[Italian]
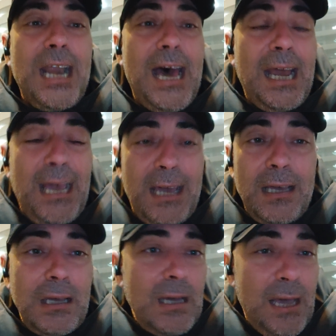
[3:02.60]

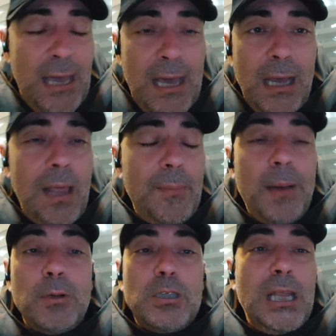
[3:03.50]
tirare. Eh?
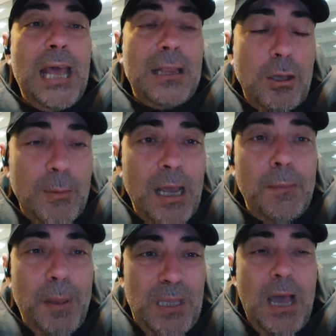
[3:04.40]
L'abbiamo già detto, ma
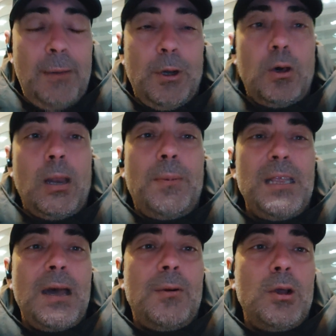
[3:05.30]
ripetiamolo,
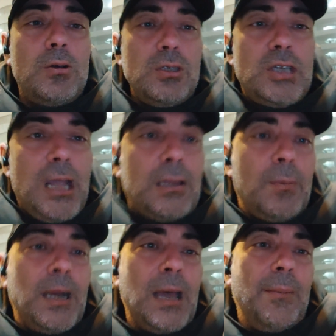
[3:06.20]
ribadiamo il
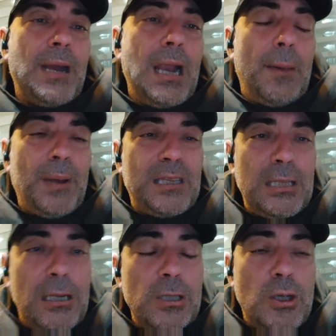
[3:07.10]
concetto perché, perché la
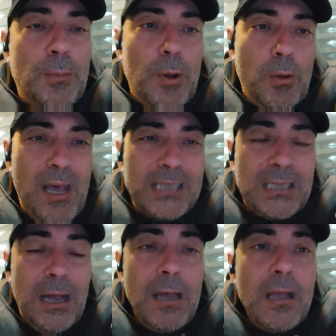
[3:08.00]
partita dice un po'
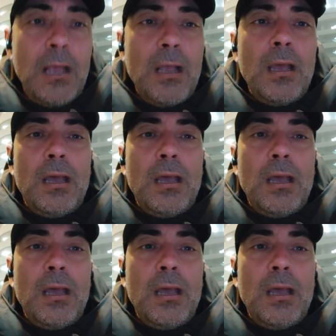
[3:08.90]
questa.